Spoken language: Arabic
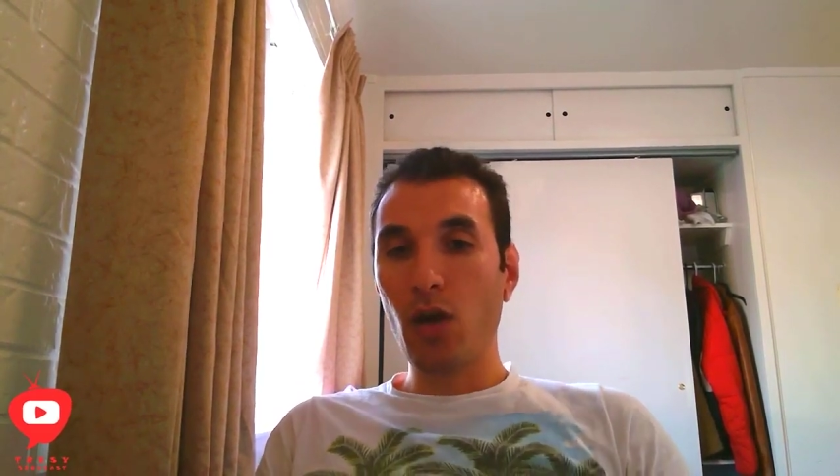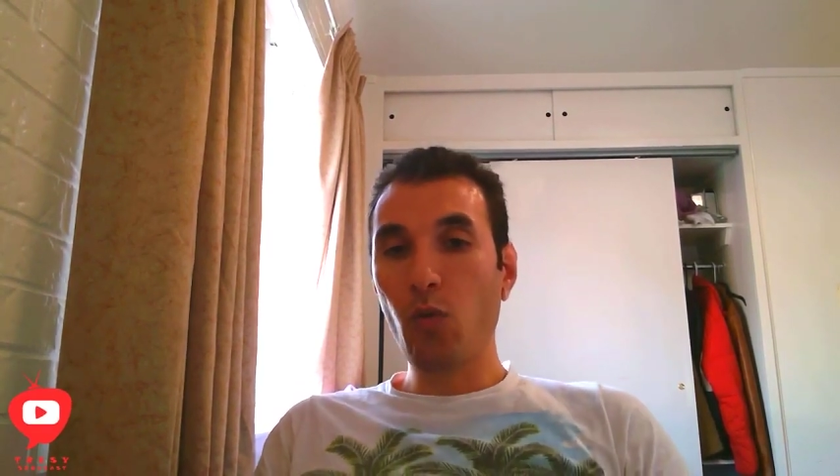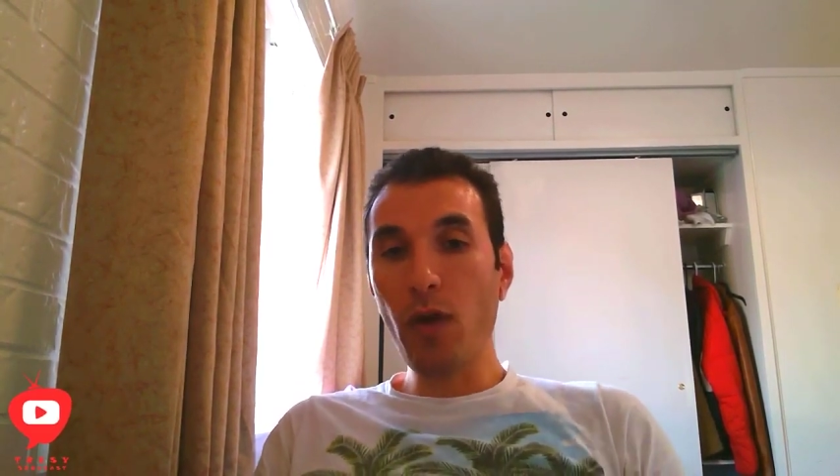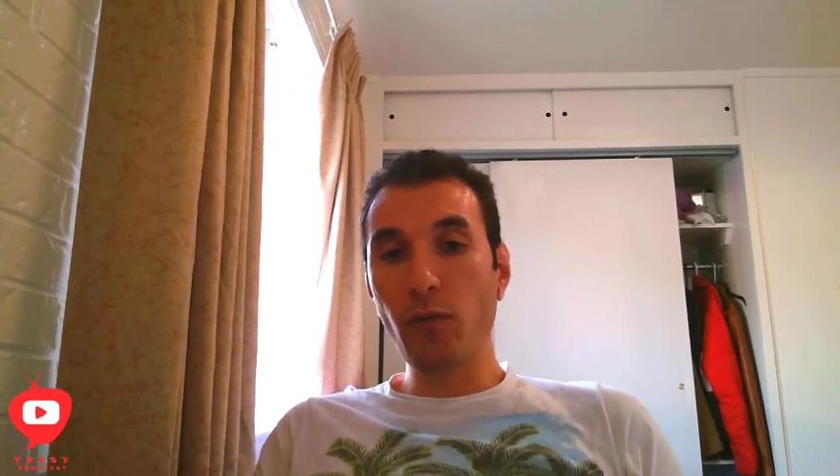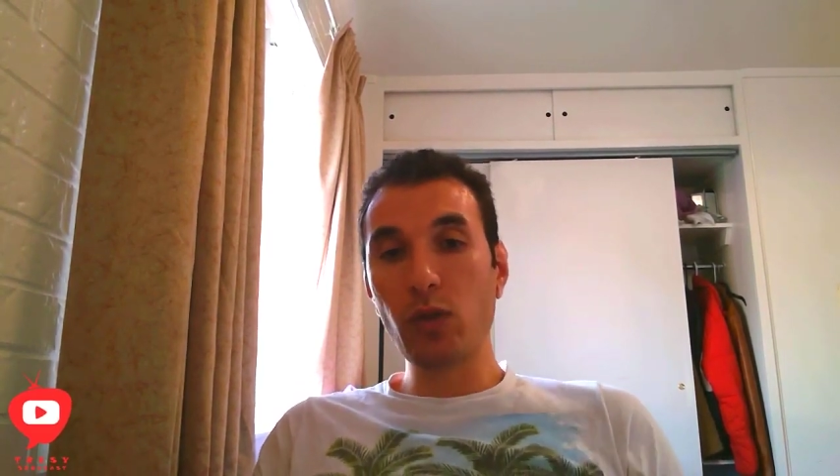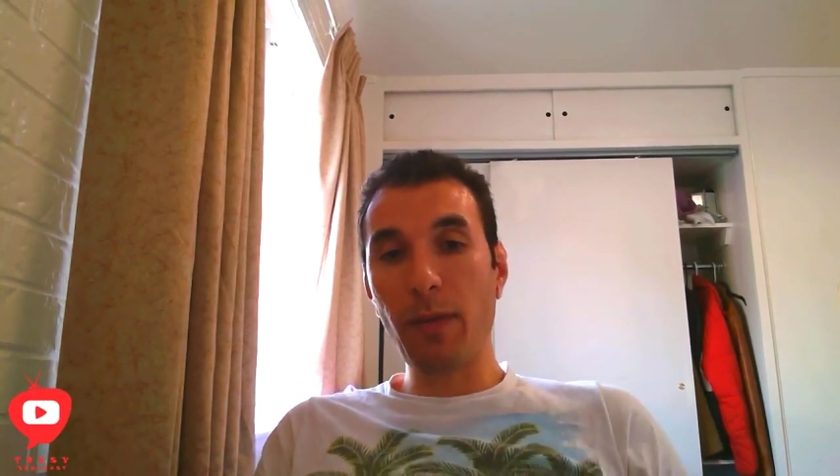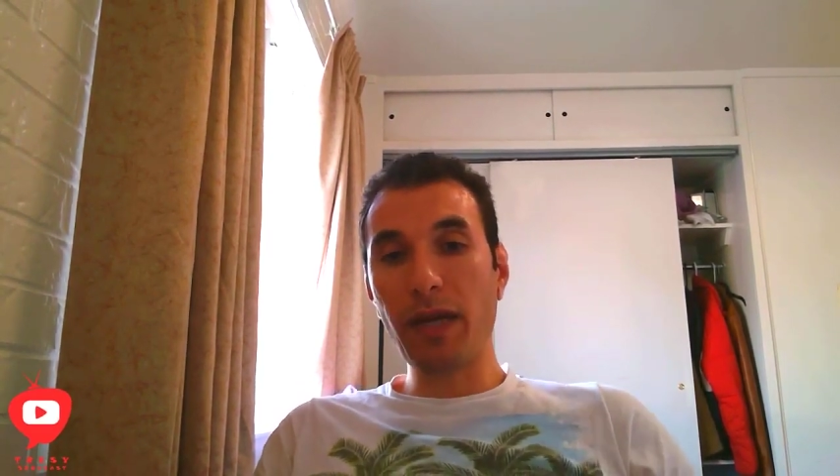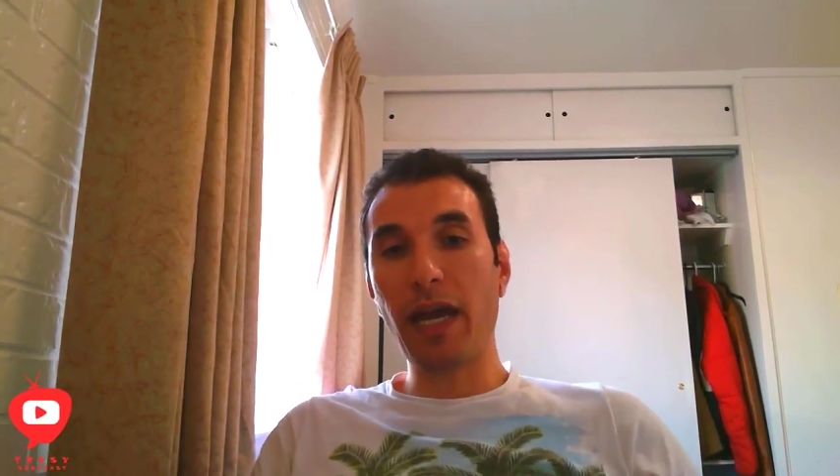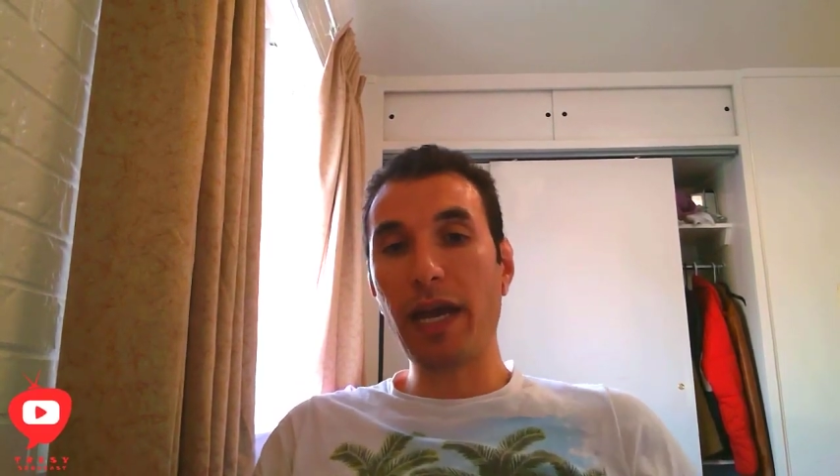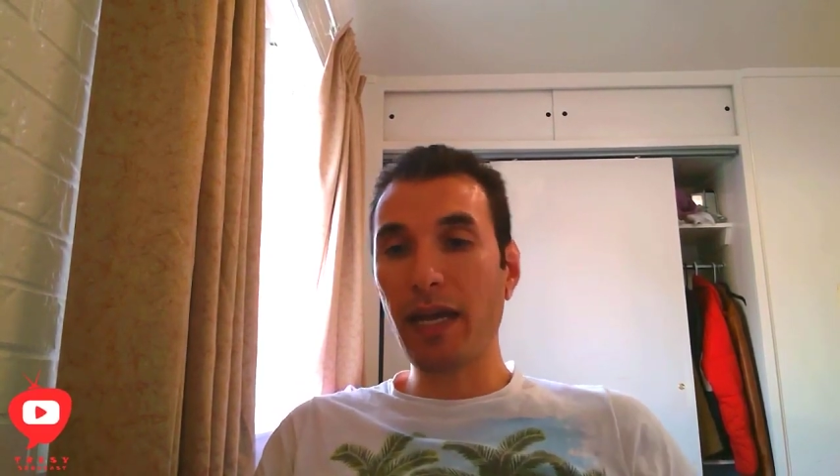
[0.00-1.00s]
وقف قدامك
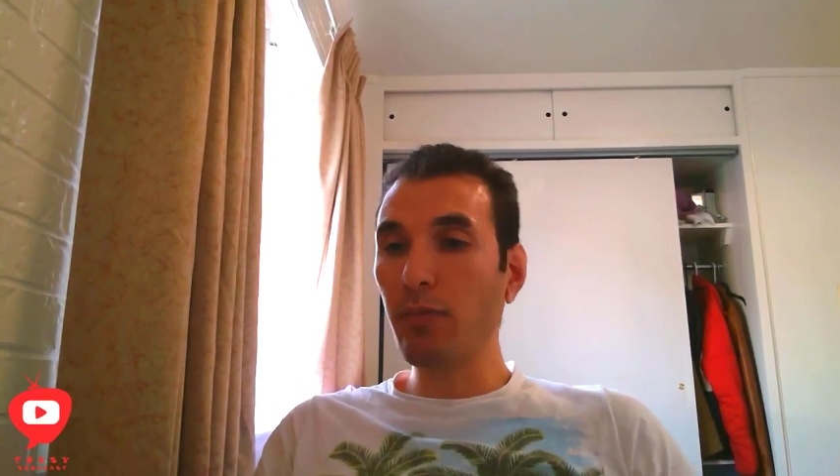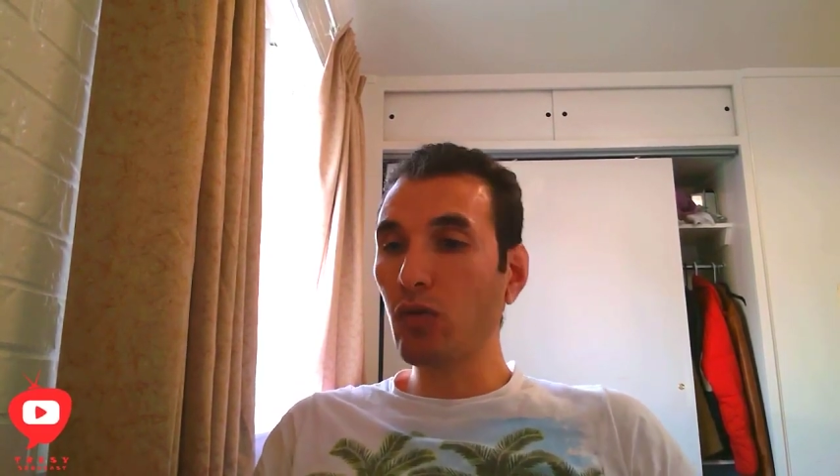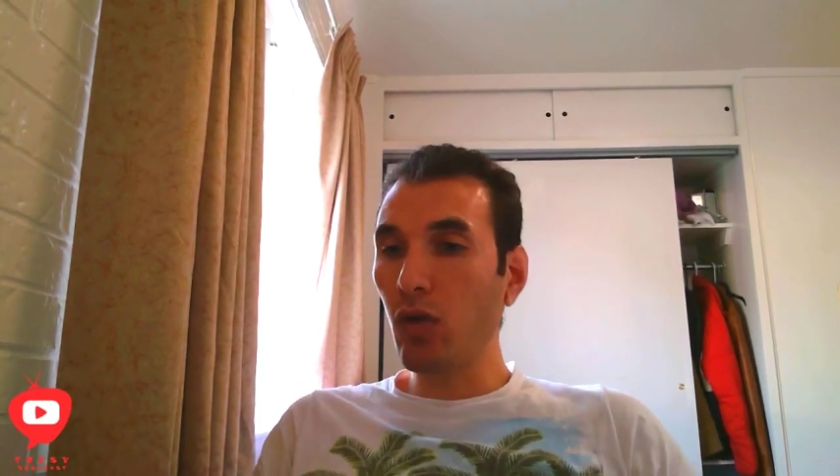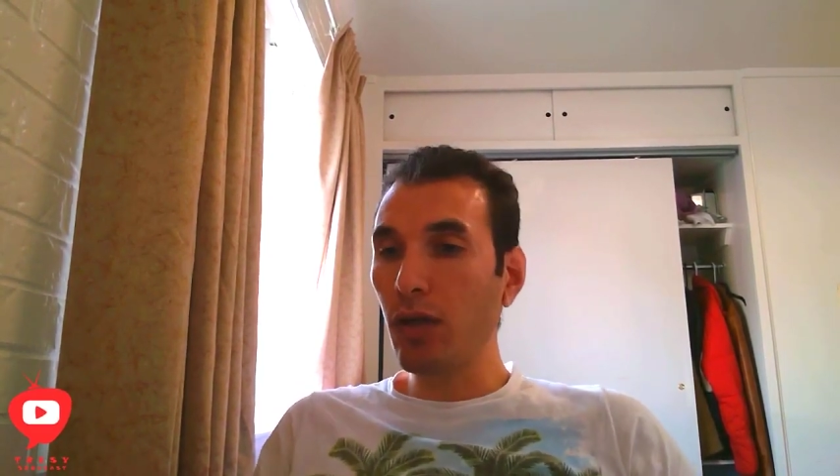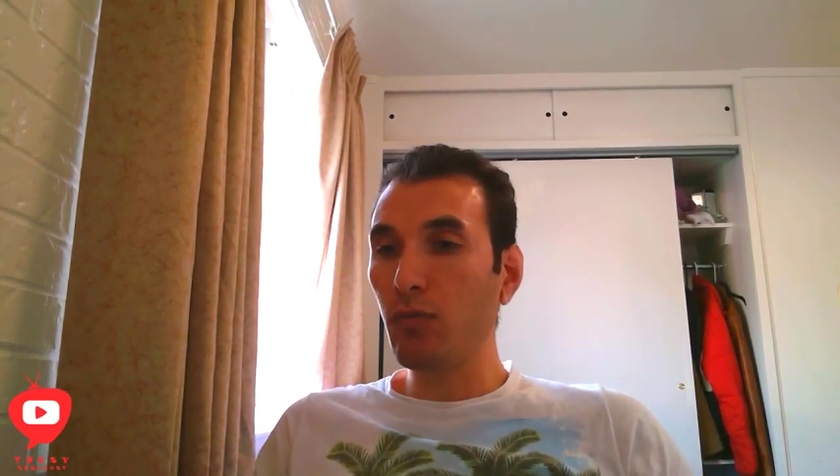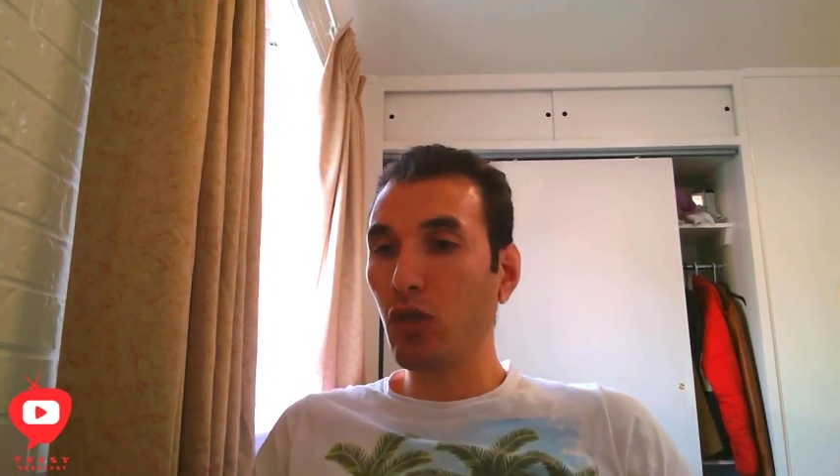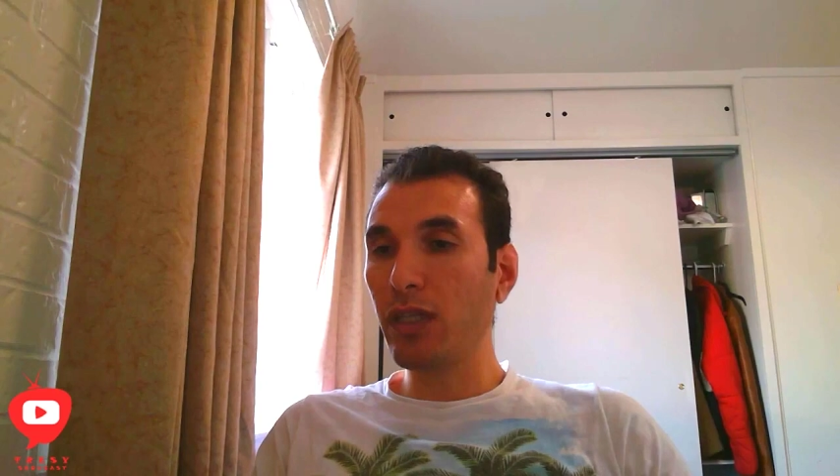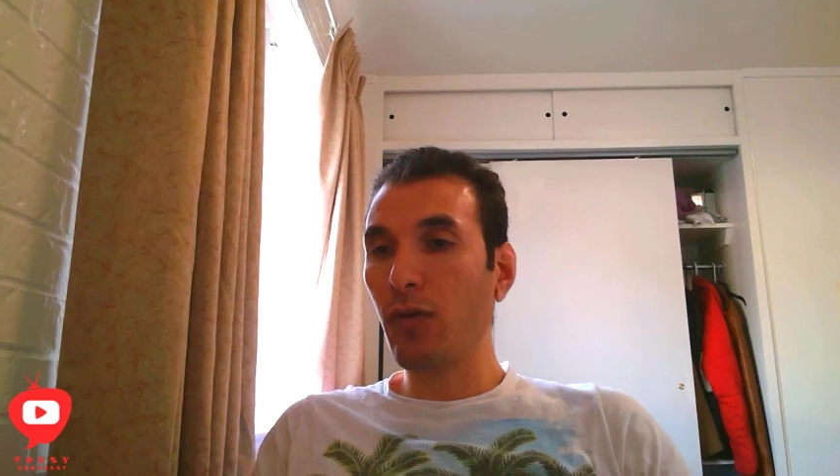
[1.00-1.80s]
حاجه بتروح للمعيد